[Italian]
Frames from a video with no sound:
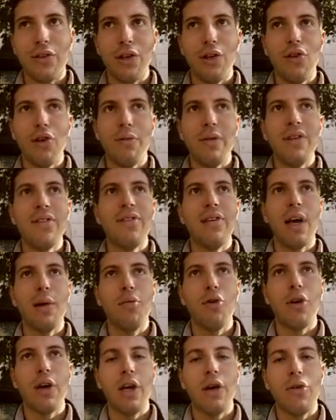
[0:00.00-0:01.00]
se noi
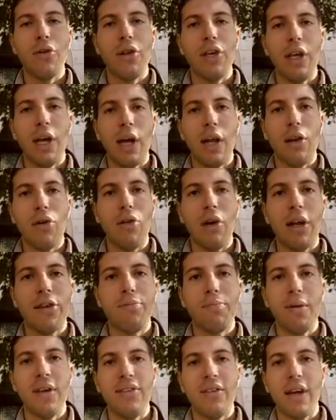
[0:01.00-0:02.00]
pensiamo che ogni anno la
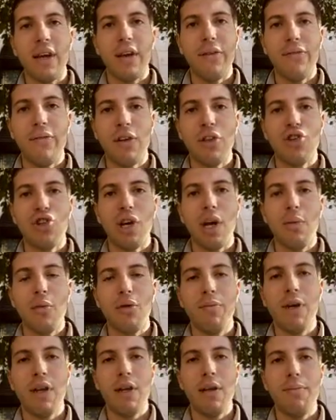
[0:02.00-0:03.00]
spesa che facciamo
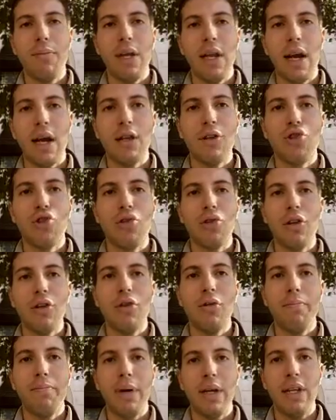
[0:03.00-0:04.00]
per il bilancio di
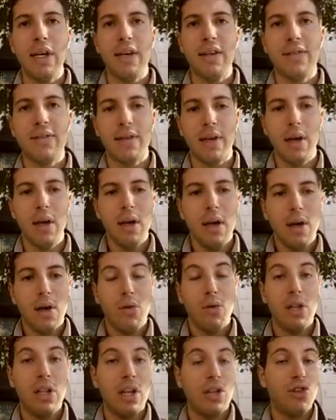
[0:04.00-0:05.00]
competenza,
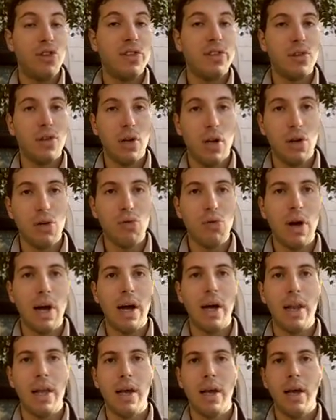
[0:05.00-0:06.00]
quindi la gestione
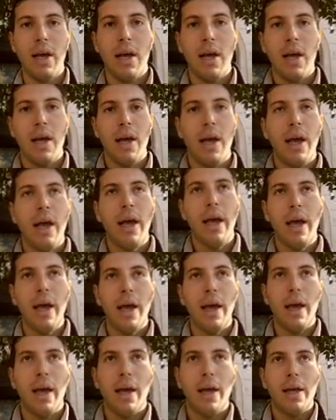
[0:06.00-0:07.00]
annuale, è
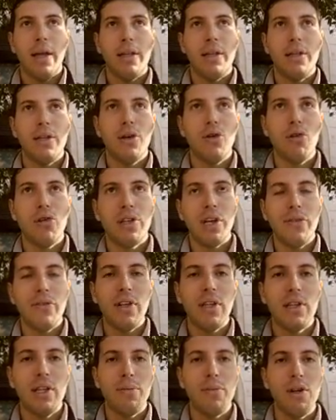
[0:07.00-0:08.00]
di oltre
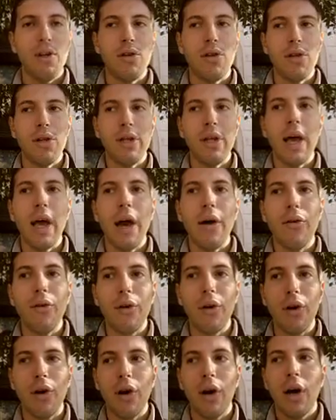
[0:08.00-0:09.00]
20 milioni di
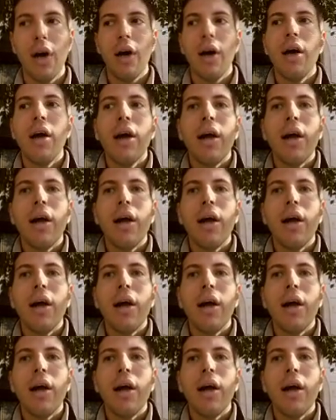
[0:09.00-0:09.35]
euro,